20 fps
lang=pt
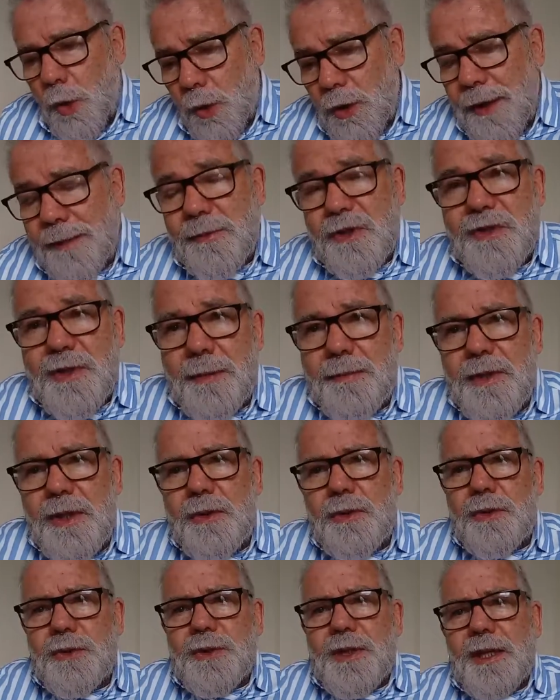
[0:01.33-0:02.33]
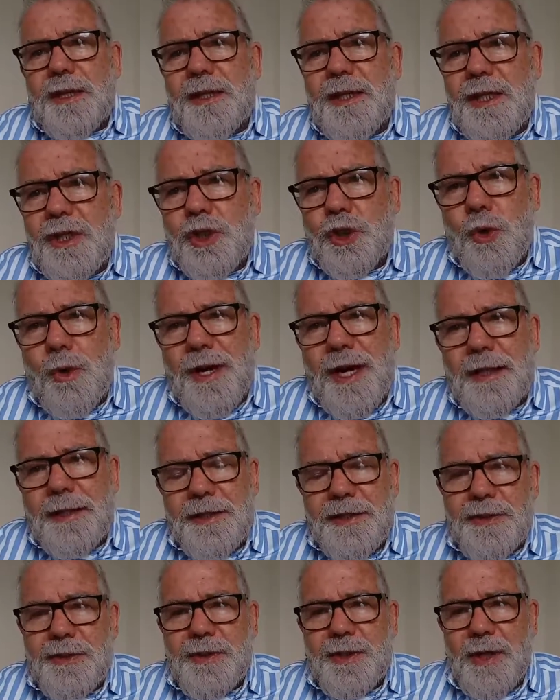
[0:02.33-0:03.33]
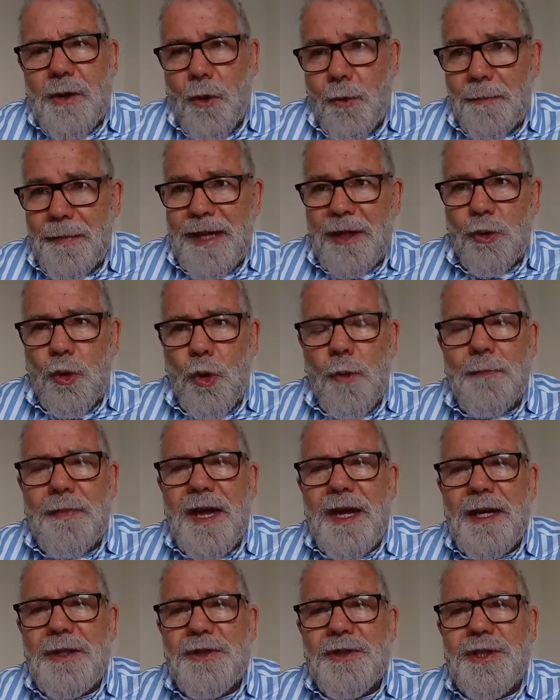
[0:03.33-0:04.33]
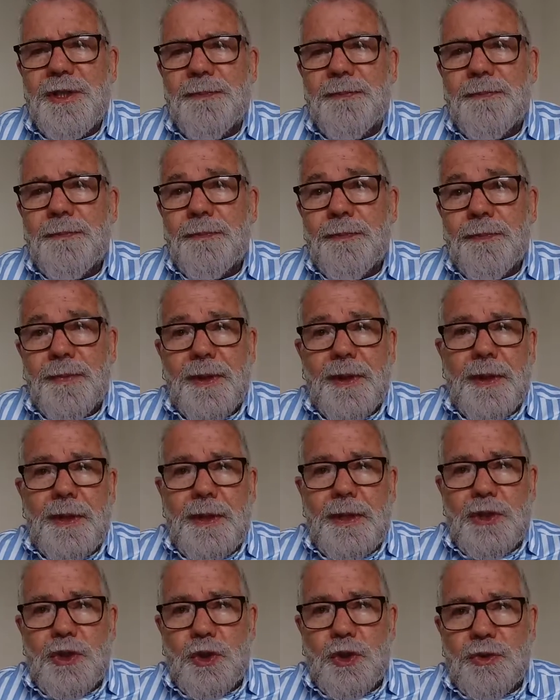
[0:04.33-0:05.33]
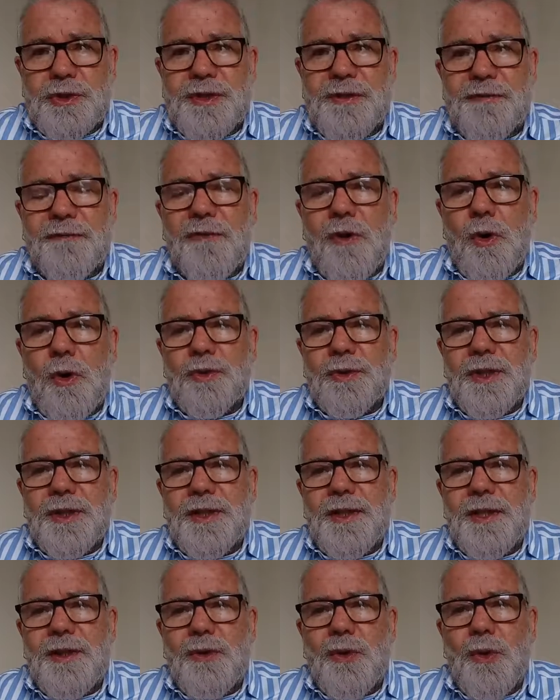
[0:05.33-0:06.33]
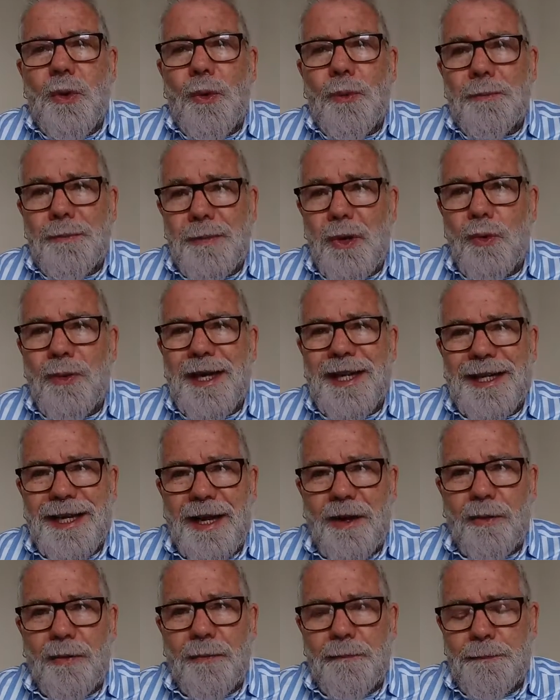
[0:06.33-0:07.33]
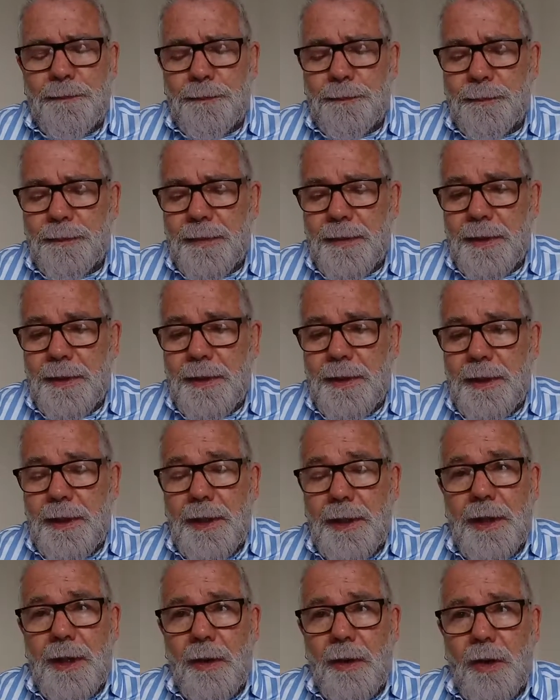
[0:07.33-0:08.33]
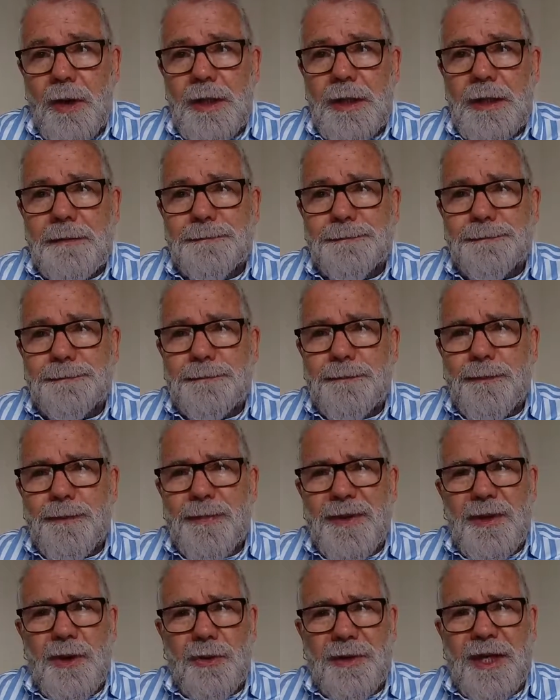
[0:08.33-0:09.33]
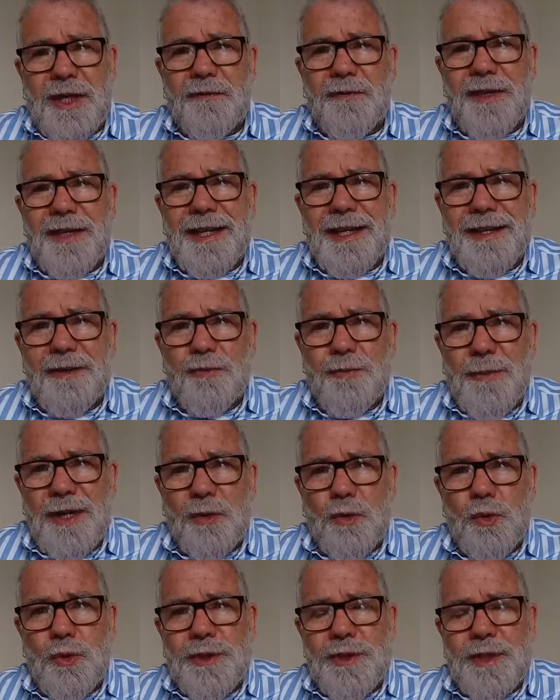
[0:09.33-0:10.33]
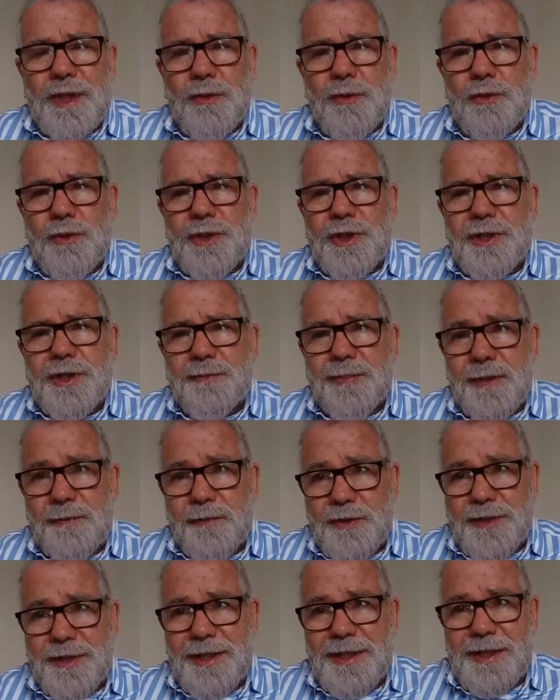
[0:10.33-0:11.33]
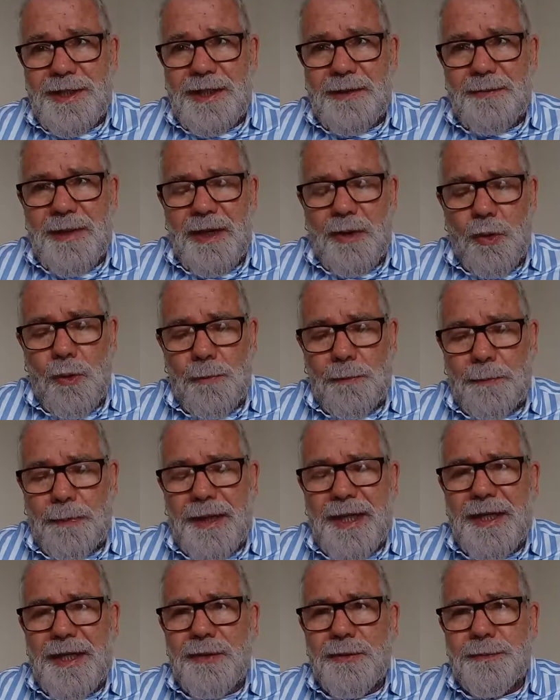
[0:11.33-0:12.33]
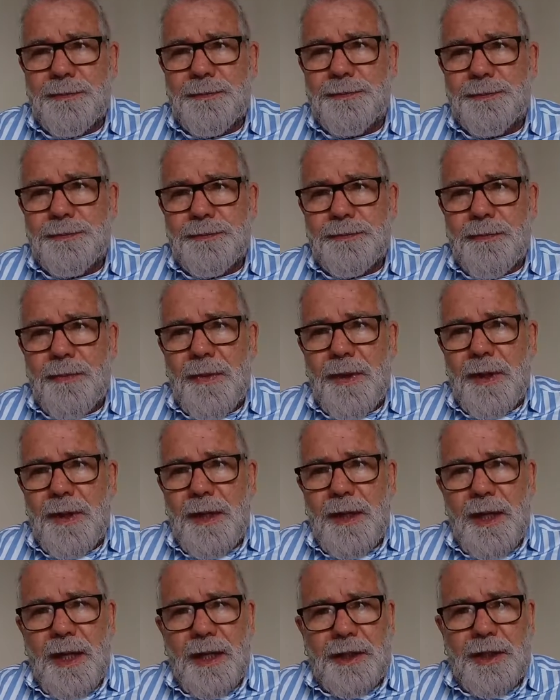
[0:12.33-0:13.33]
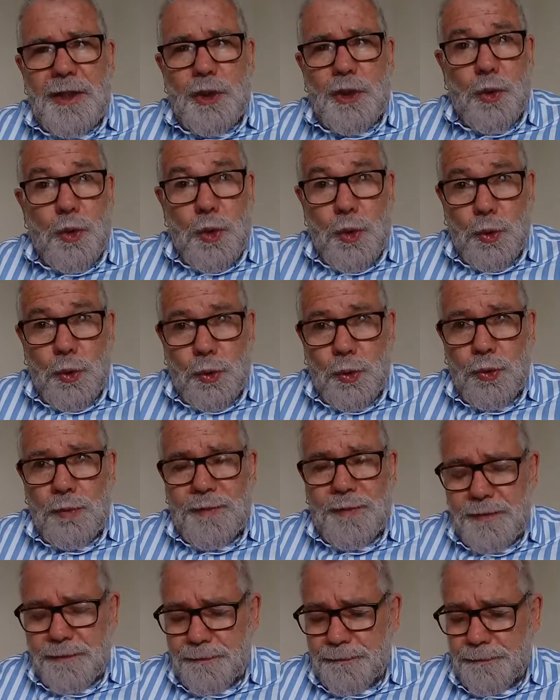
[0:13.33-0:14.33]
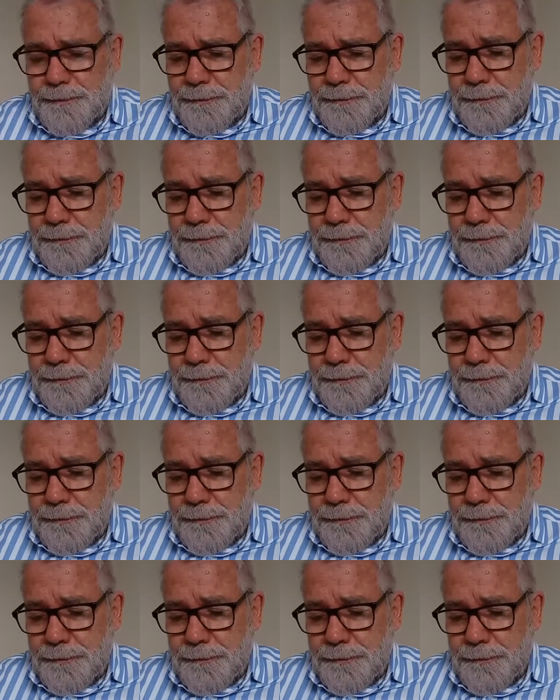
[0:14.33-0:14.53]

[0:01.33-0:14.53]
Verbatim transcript: Olá, meus amigos, aqui jornalista Homero Roberge. Estou de volta aqui com o meu canal. Olha, eu quero falar uma coisa hoje para vocês que me acompanham aqui no YouTube.